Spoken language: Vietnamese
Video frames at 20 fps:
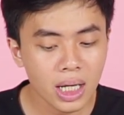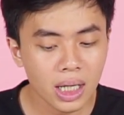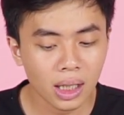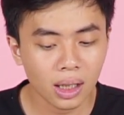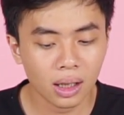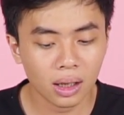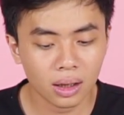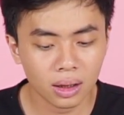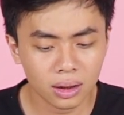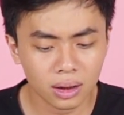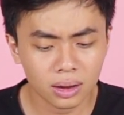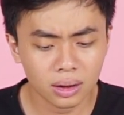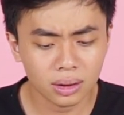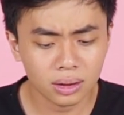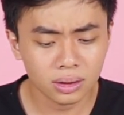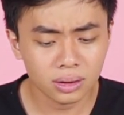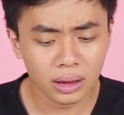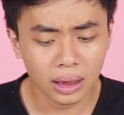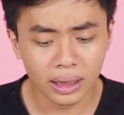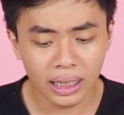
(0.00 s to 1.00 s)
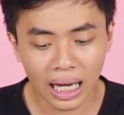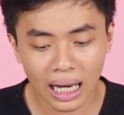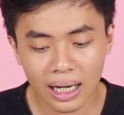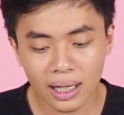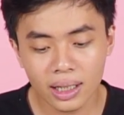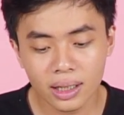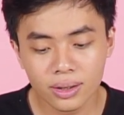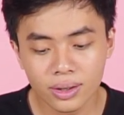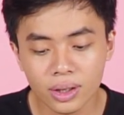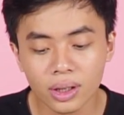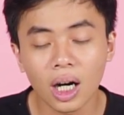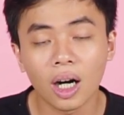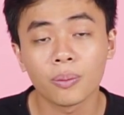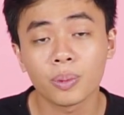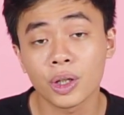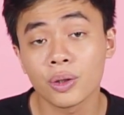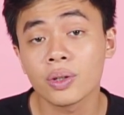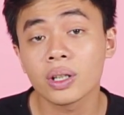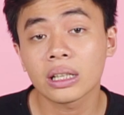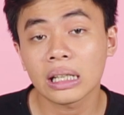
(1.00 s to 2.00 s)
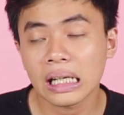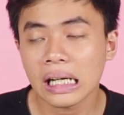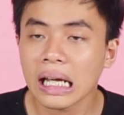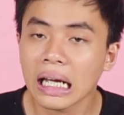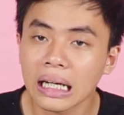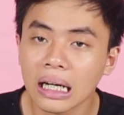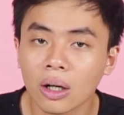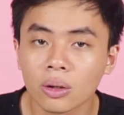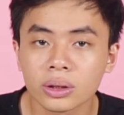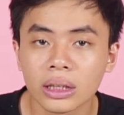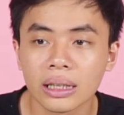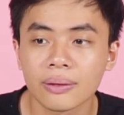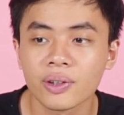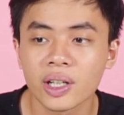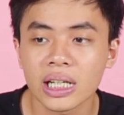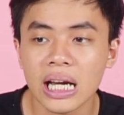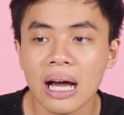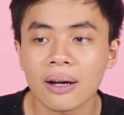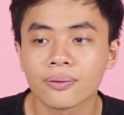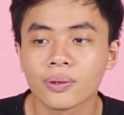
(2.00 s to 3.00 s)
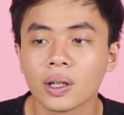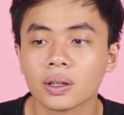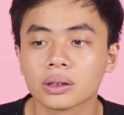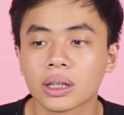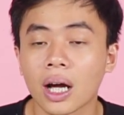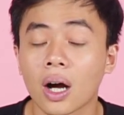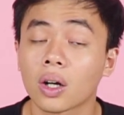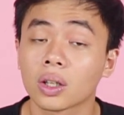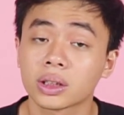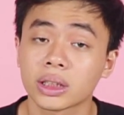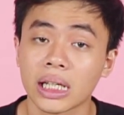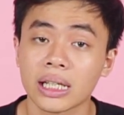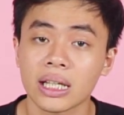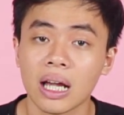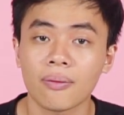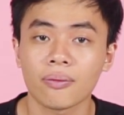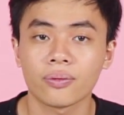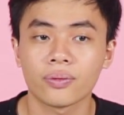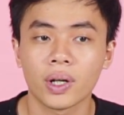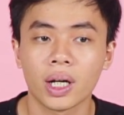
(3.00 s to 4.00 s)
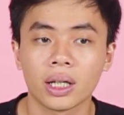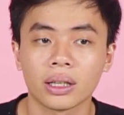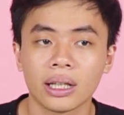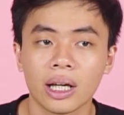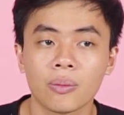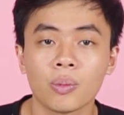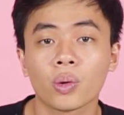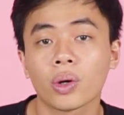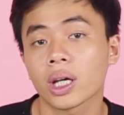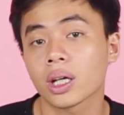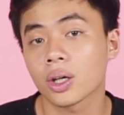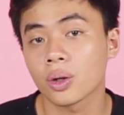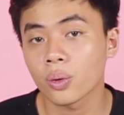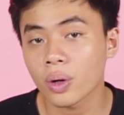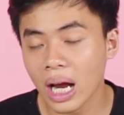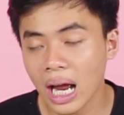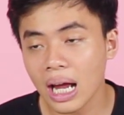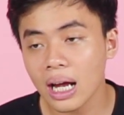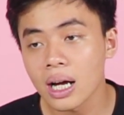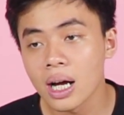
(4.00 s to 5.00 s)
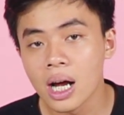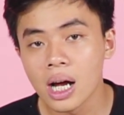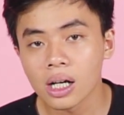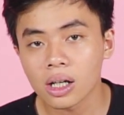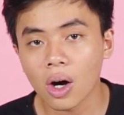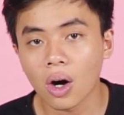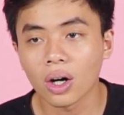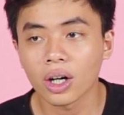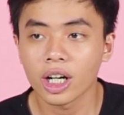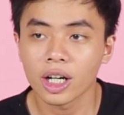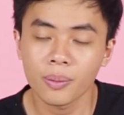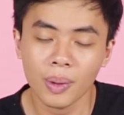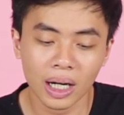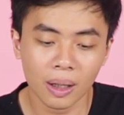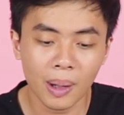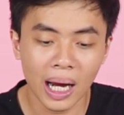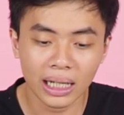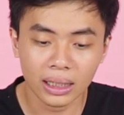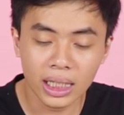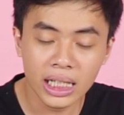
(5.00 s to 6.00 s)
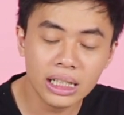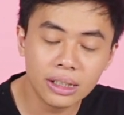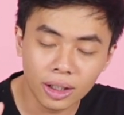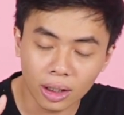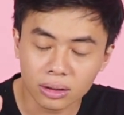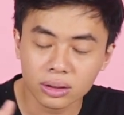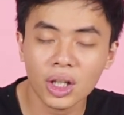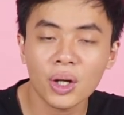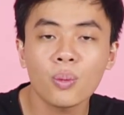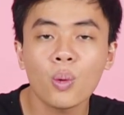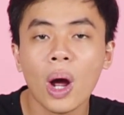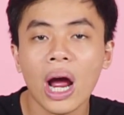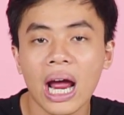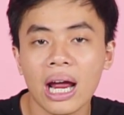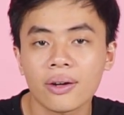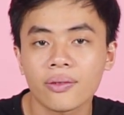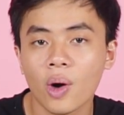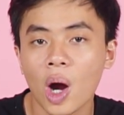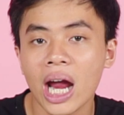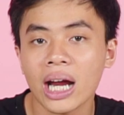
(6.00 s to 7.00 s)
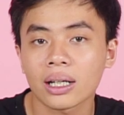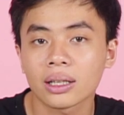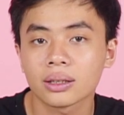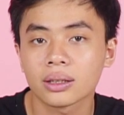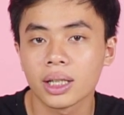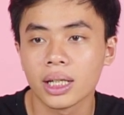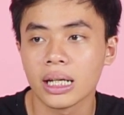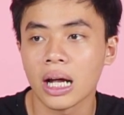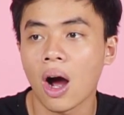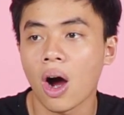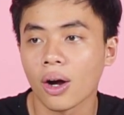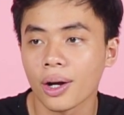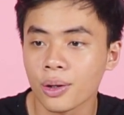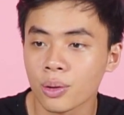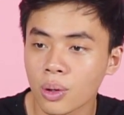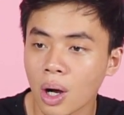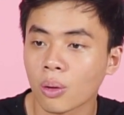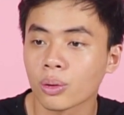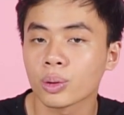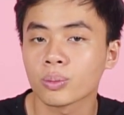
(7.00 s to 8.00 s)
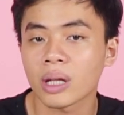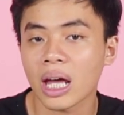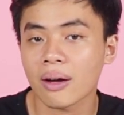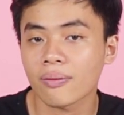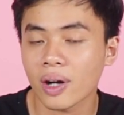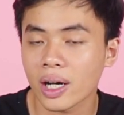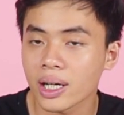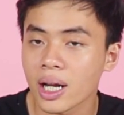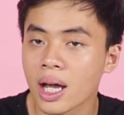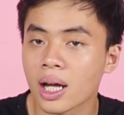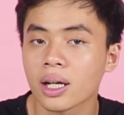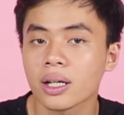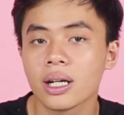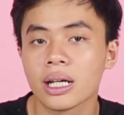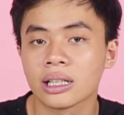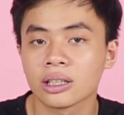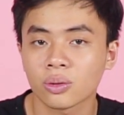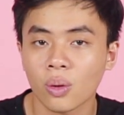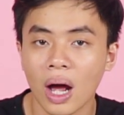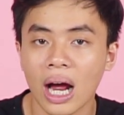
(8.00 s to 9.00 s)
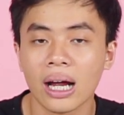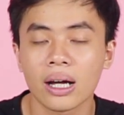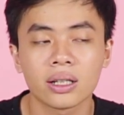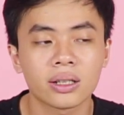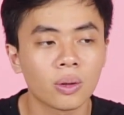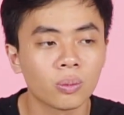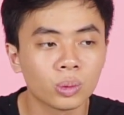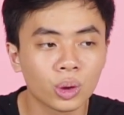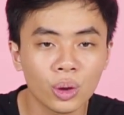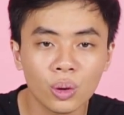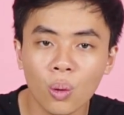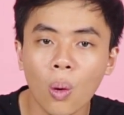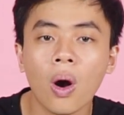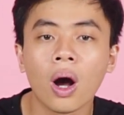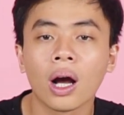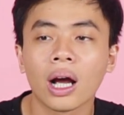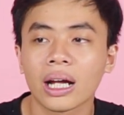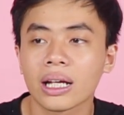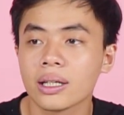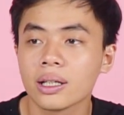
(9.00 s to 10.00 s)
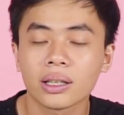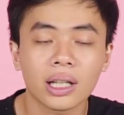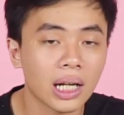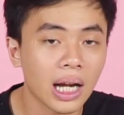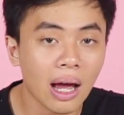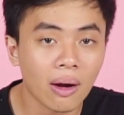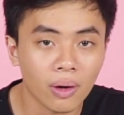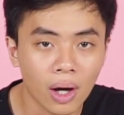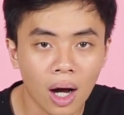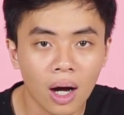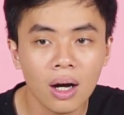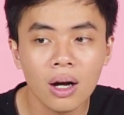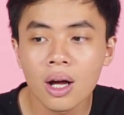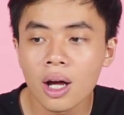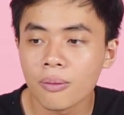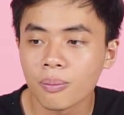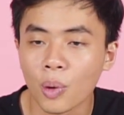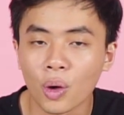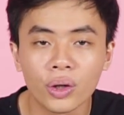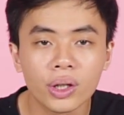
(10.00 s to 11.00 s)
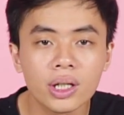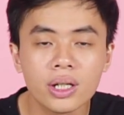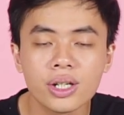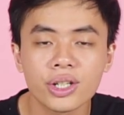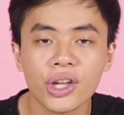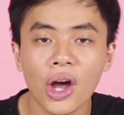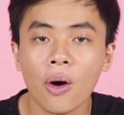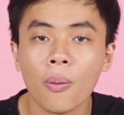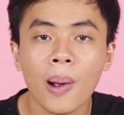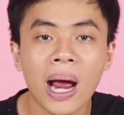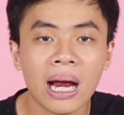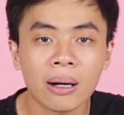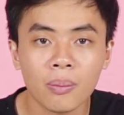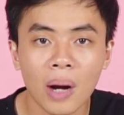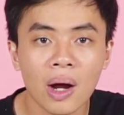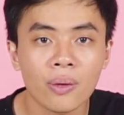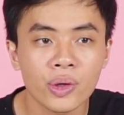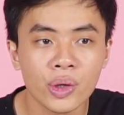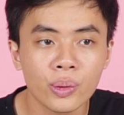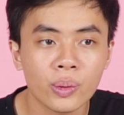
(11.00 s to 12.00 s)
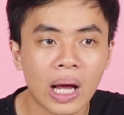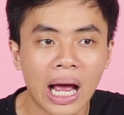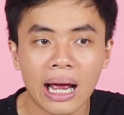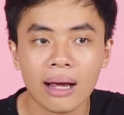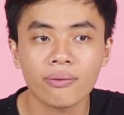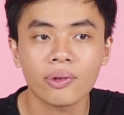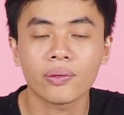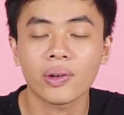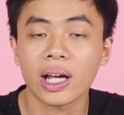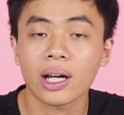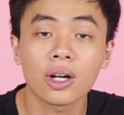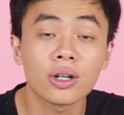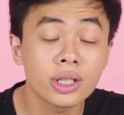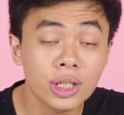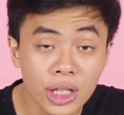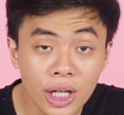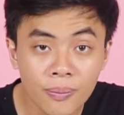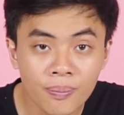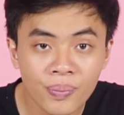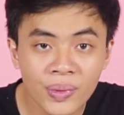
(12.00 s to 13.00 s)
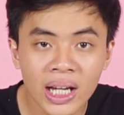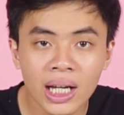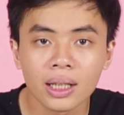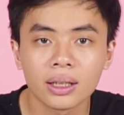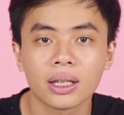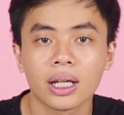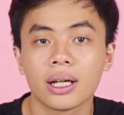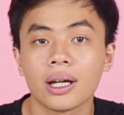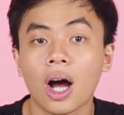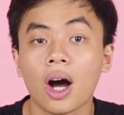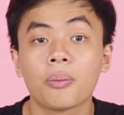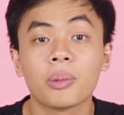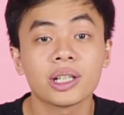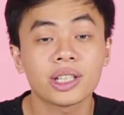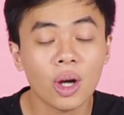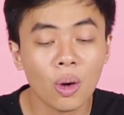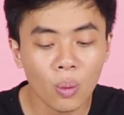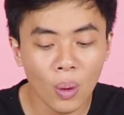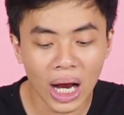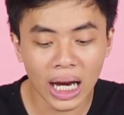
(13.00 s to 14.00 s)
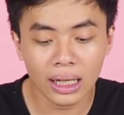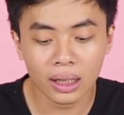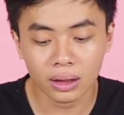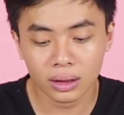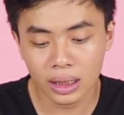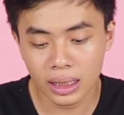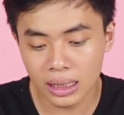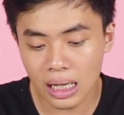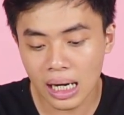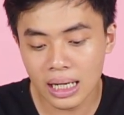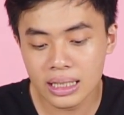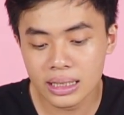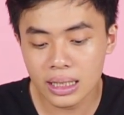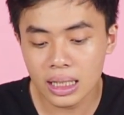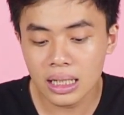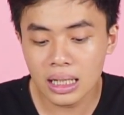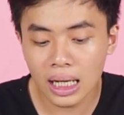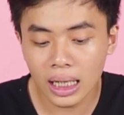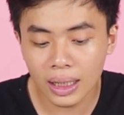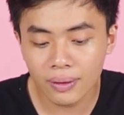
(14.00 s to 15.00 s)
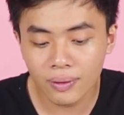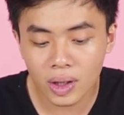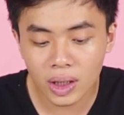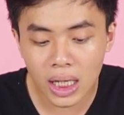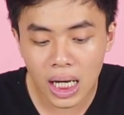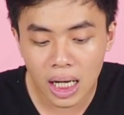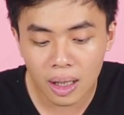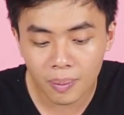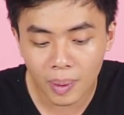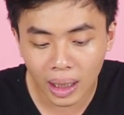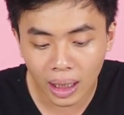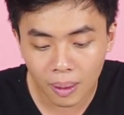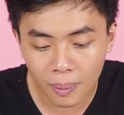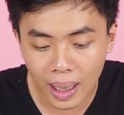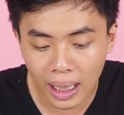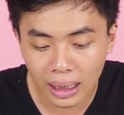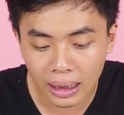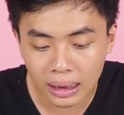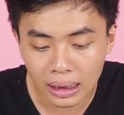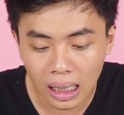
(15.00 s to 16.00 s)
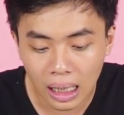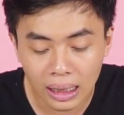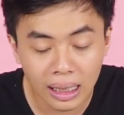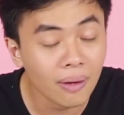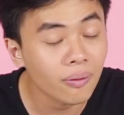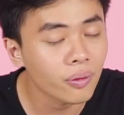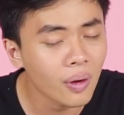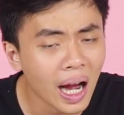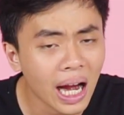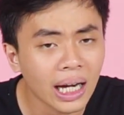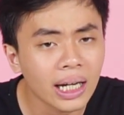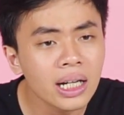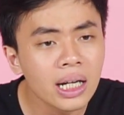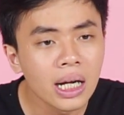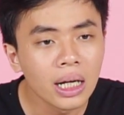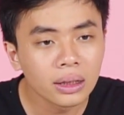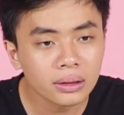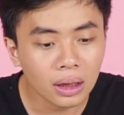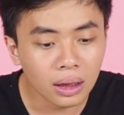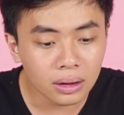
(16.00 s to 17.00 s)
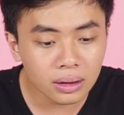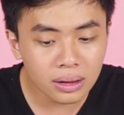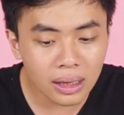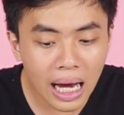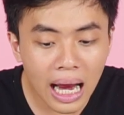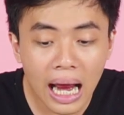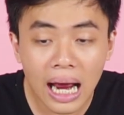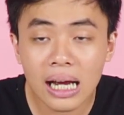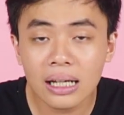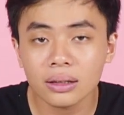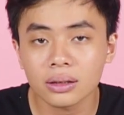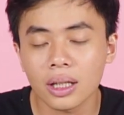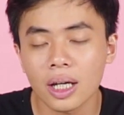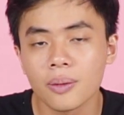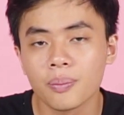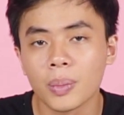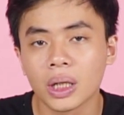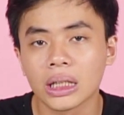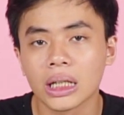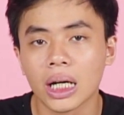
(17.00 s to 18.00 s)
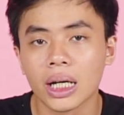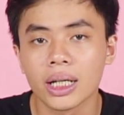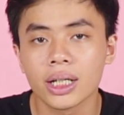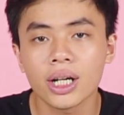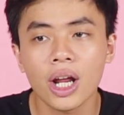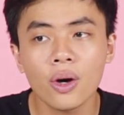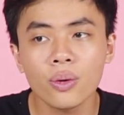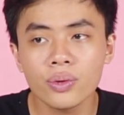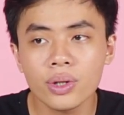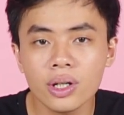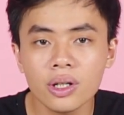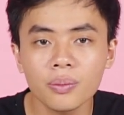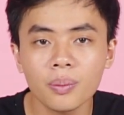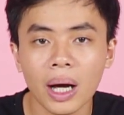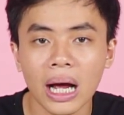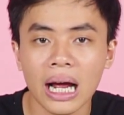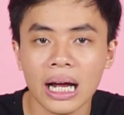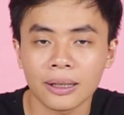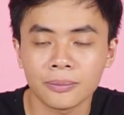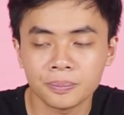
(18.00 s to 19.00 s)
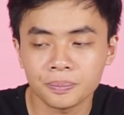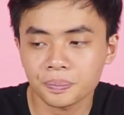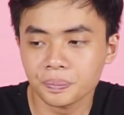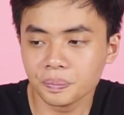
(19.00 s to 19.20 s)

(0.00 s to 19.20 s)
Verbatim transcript: uh, những cái trường hợp kiểu như thế này đâu tại vì đa phần thì họ sẽ nhập về theo một cái kiểu khác còn khi mà các bạn đi trực tiếp qua hải quan thì họ yêu cầu chúng ta phải để điện thoại ở trong túi quần hay như thế nào đó mỗi người cho mang bao nhiêu cái và phải có sim thì họ mới cho qua thì đây chính là cái vấn đề mà các bạn ờ, gặp phải thực ra thì mình nghĩ nếu như mà